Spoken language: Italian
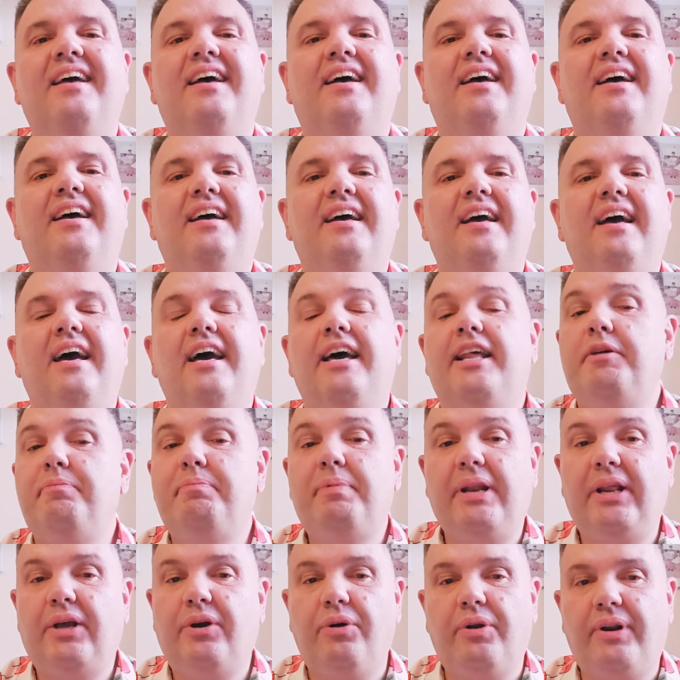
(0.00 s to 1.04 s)
eh,
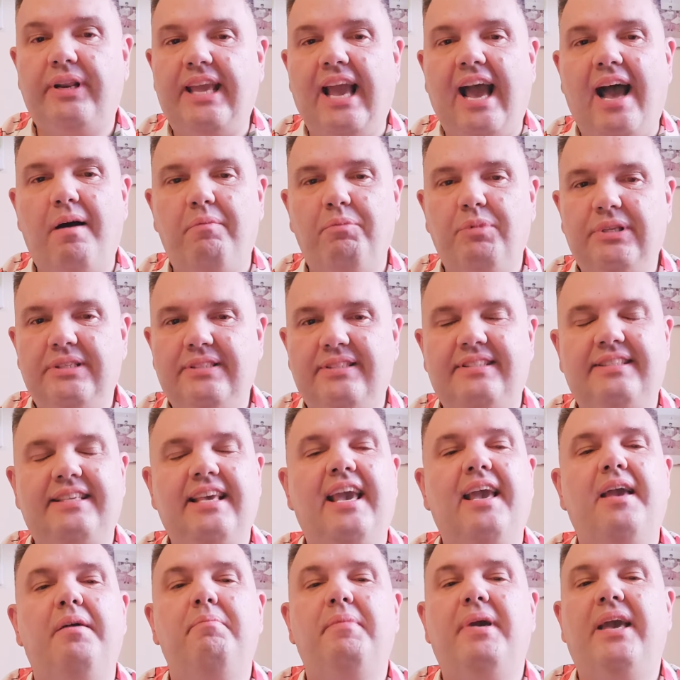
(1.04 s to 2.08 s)
ripercorriamo
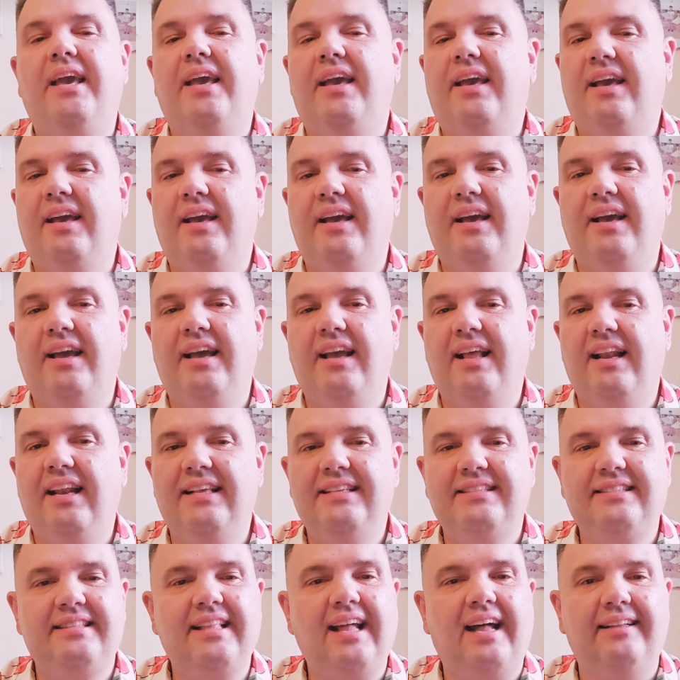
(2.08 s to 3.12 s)
insieme eh,
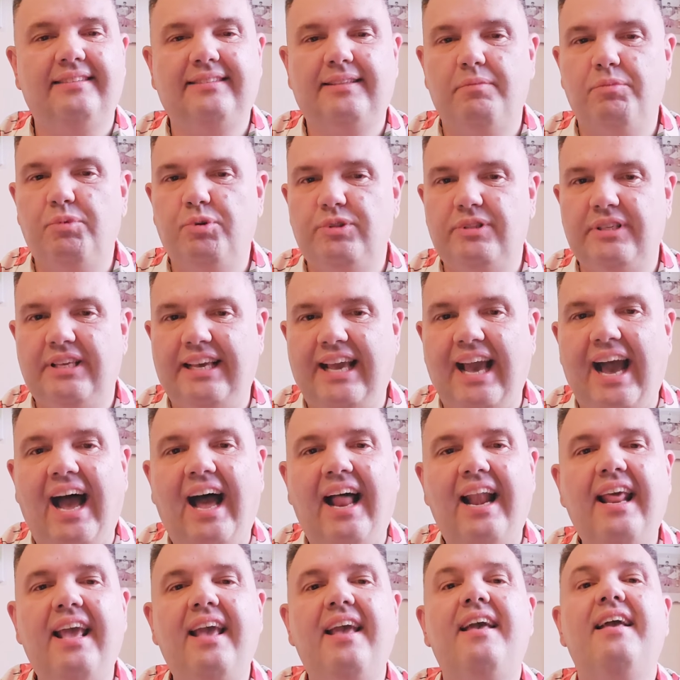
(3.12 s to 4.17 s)
l'estate
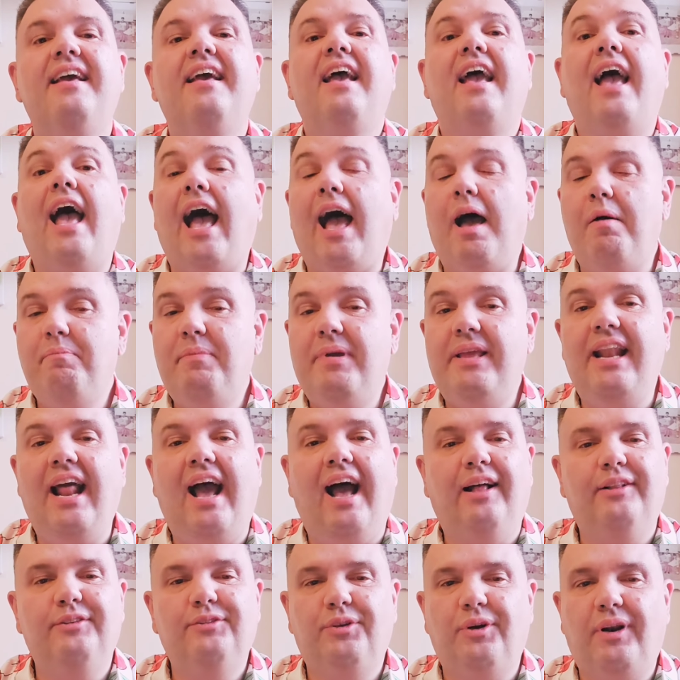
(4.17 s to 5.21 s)
musicale
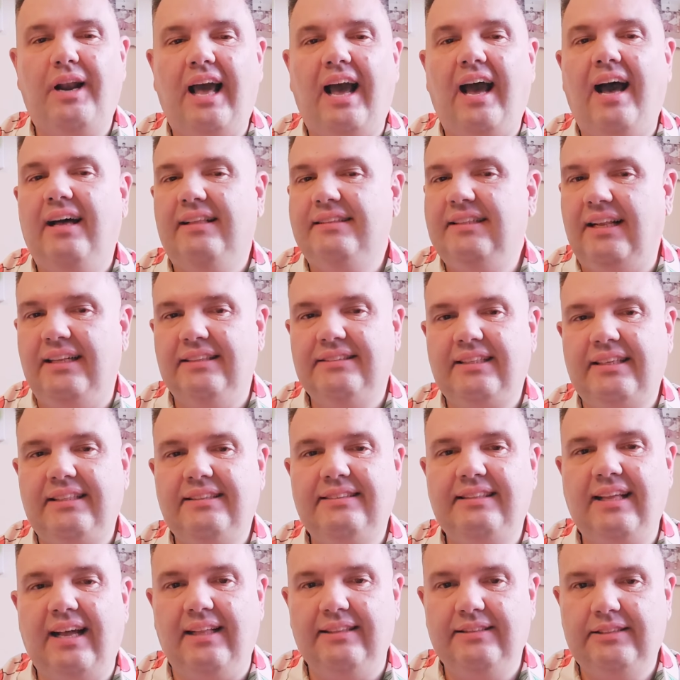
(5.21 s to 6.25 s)
abbinandola ad
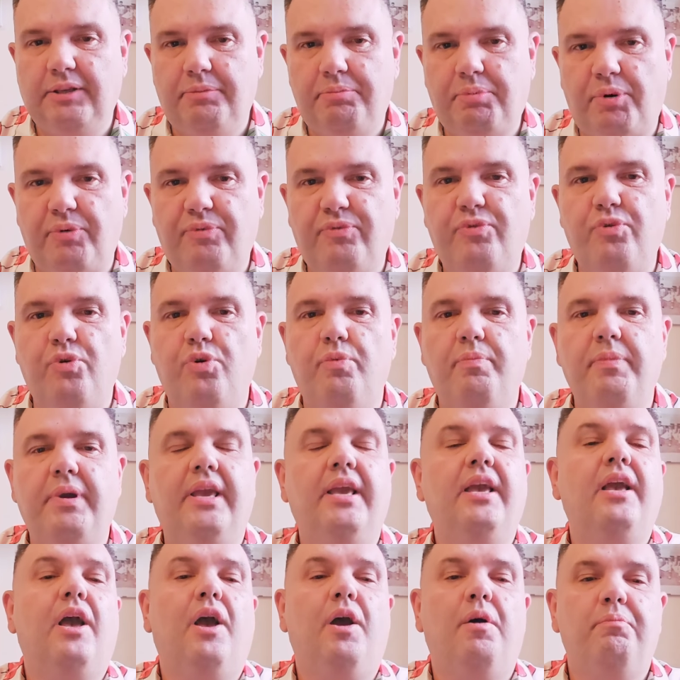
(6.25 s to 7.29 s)
altrettanti profumi.
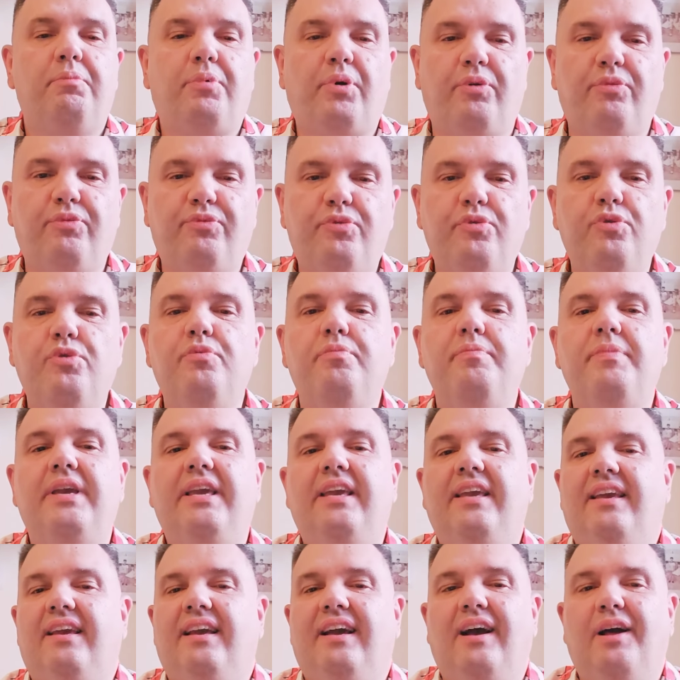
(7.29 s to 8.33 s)

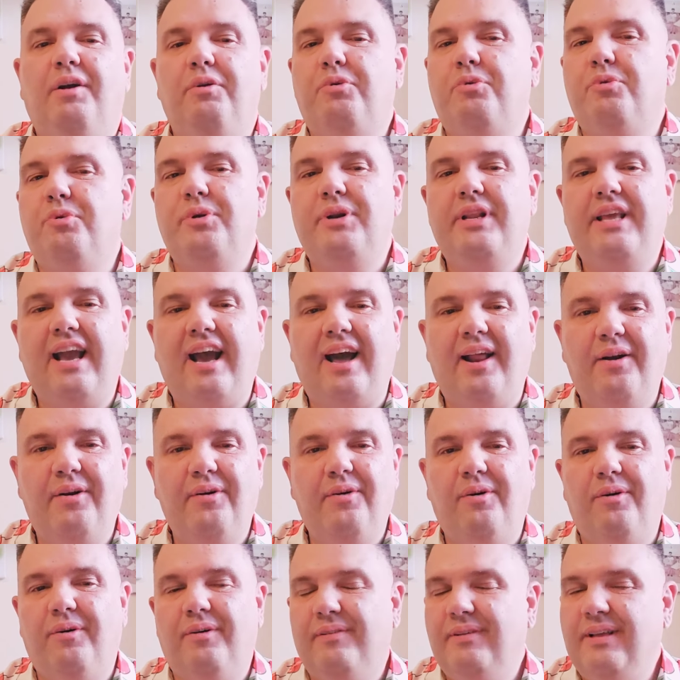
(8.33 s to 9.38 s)
Profumi, alcuni
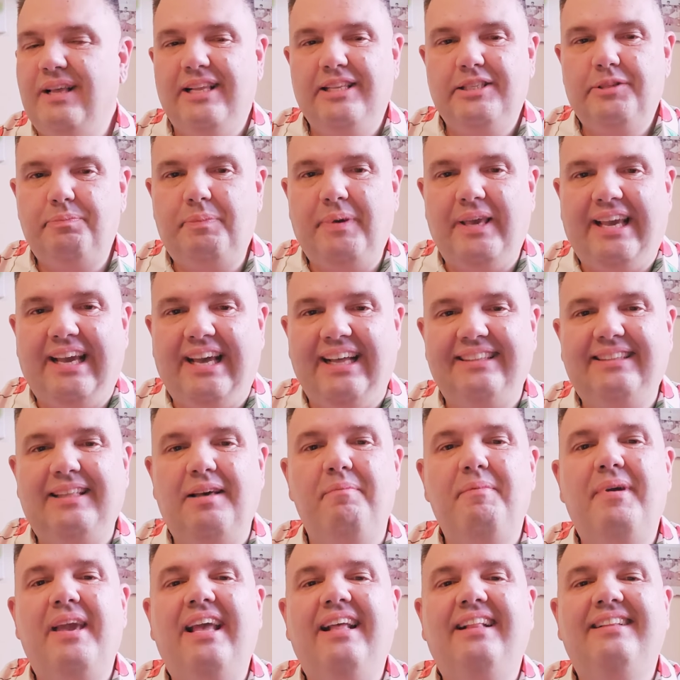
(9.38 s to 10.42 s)
hanno
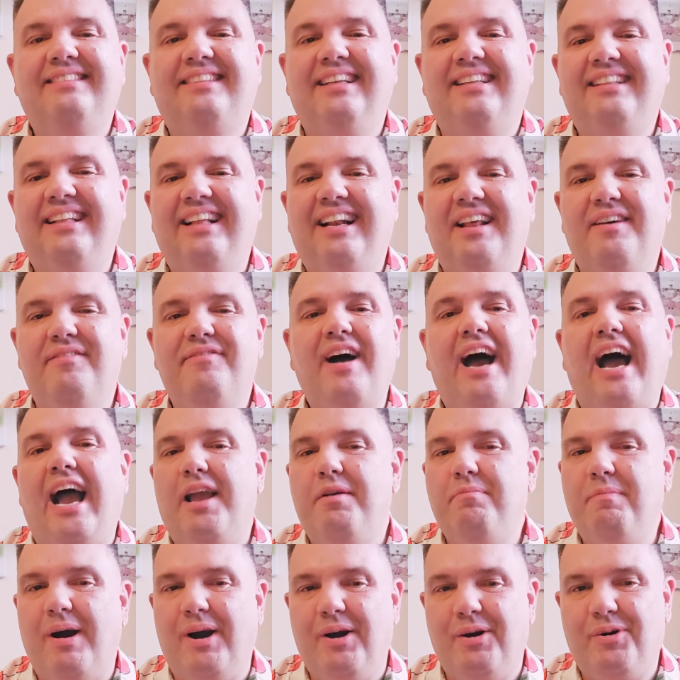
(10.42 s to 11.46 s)
spiccatamente delle
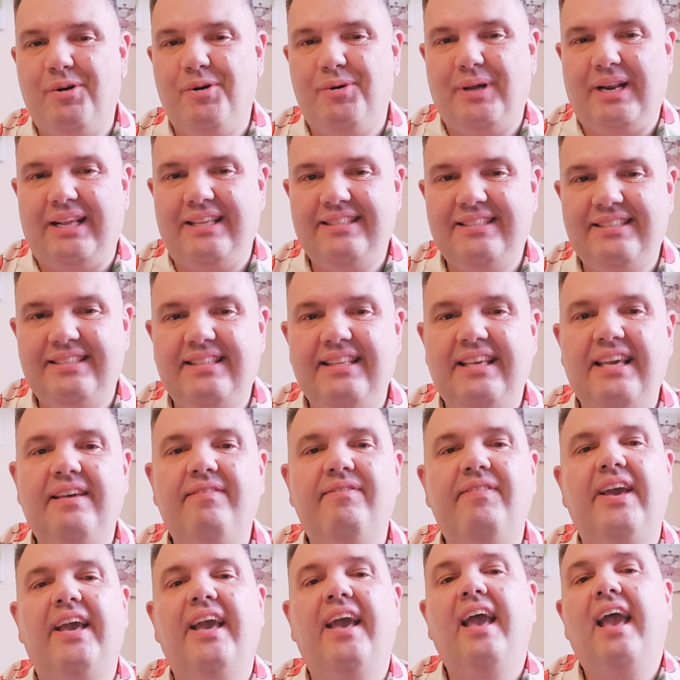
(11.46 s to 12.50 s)
vibe ancora
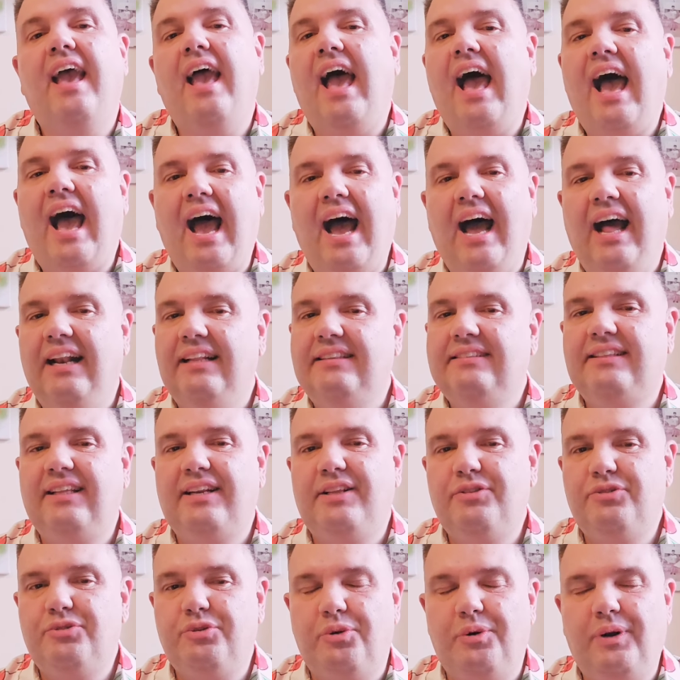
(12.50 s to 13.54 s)
estive,
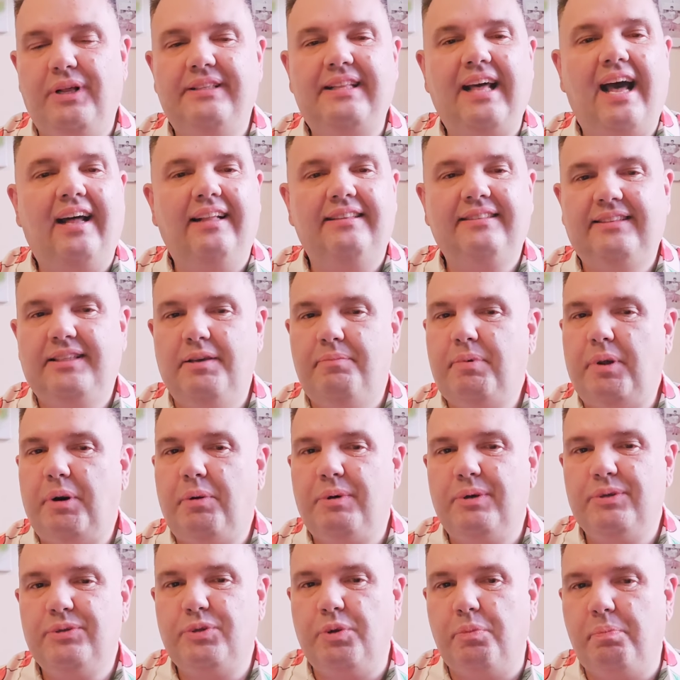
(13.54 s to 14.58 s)
altri sono adatti per
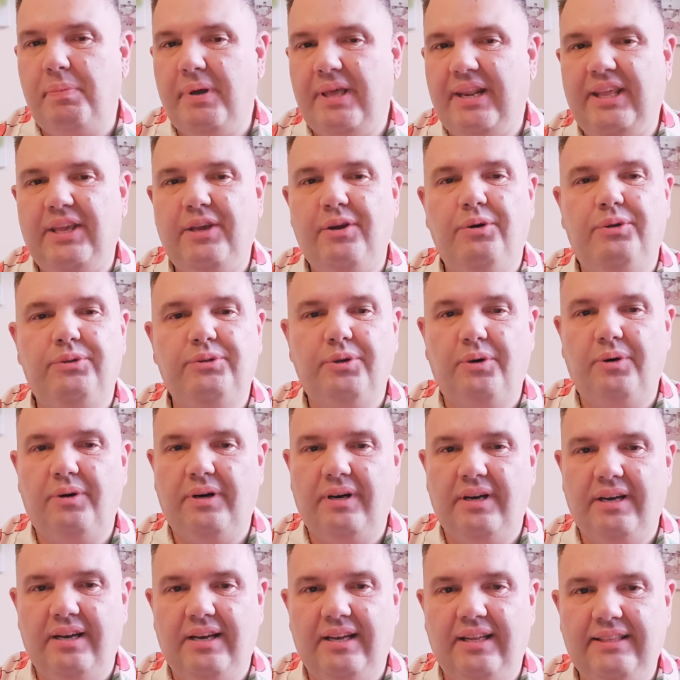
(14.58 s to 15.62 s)
questo
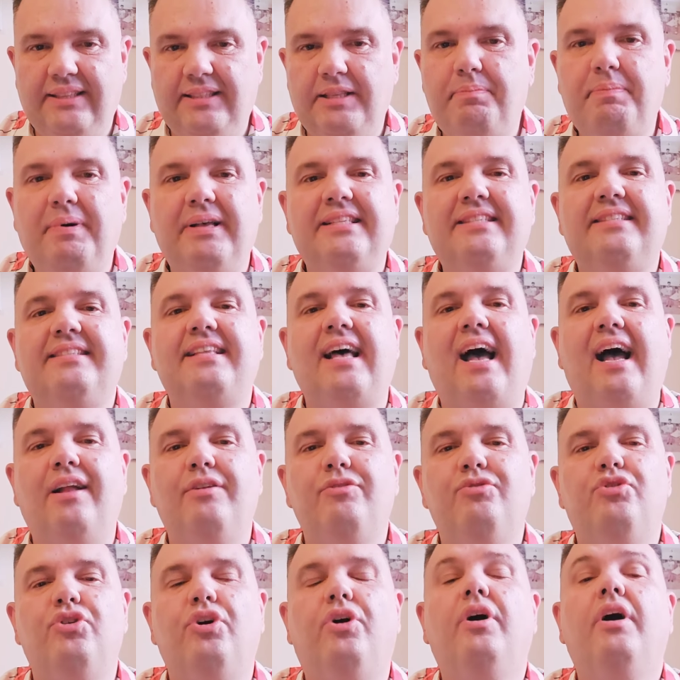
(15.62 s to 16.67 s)
periodo eh, di
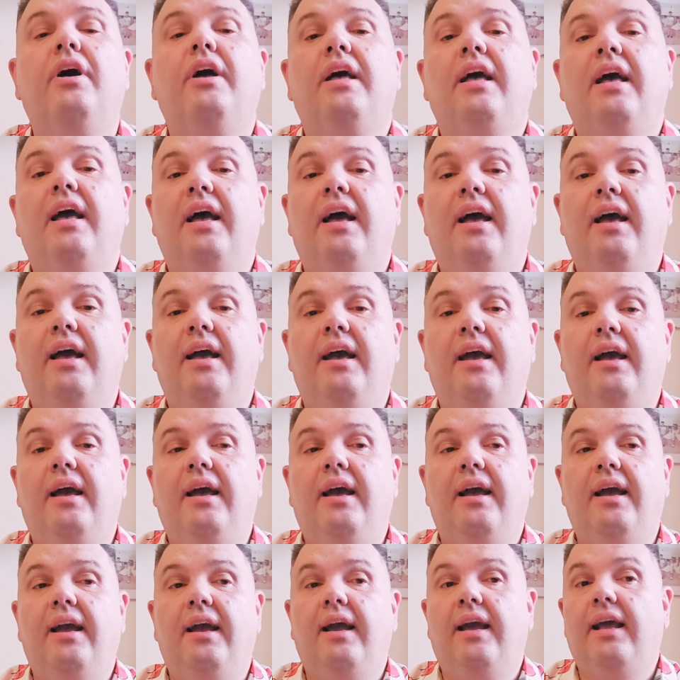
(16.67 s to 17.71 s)
passaggio.
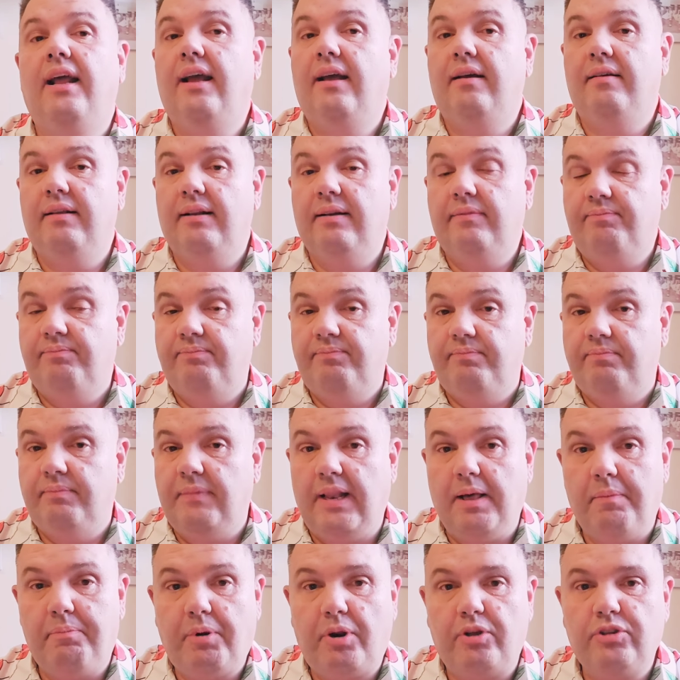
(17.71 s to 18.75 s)
Eh,
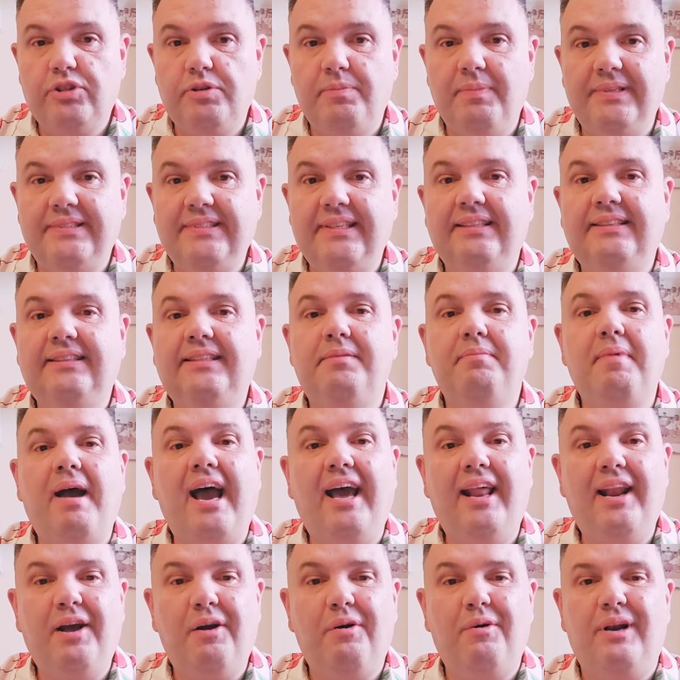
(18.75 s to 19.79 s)
la prossima
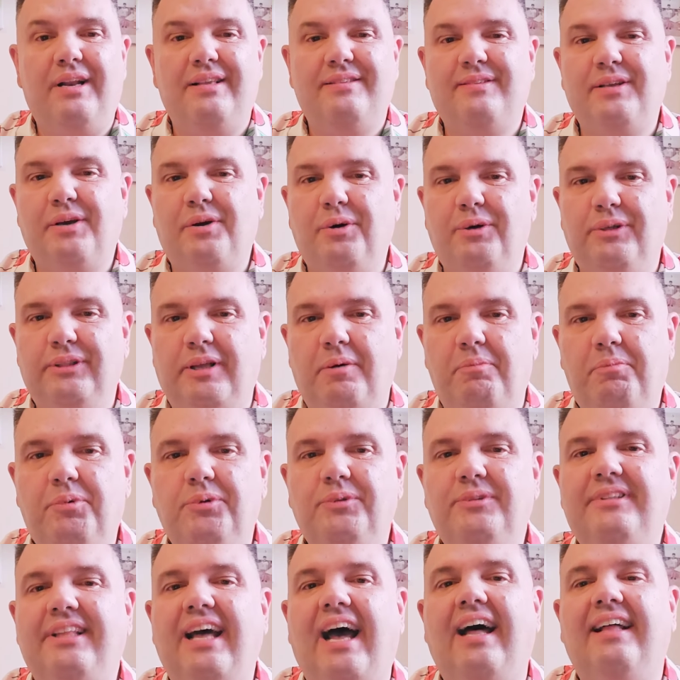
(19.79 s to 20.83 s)
settimana con la seconda
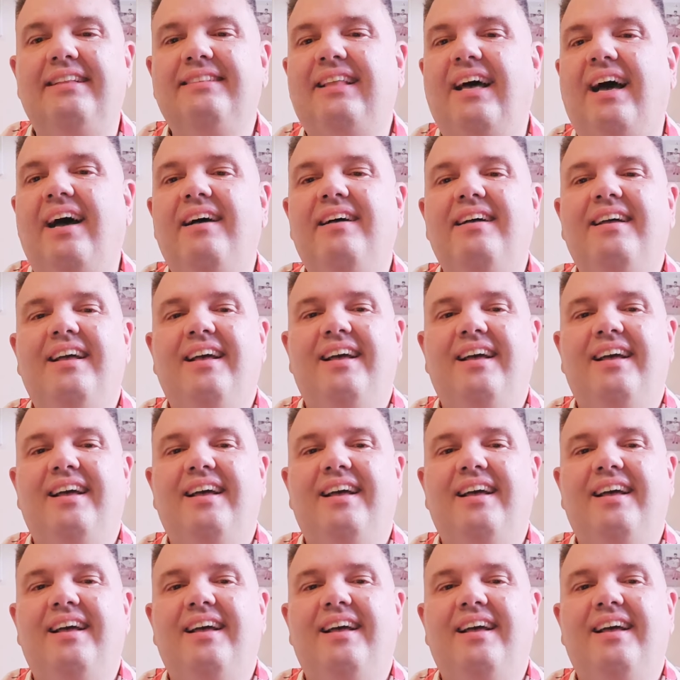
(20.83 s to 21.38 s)
puntata puntata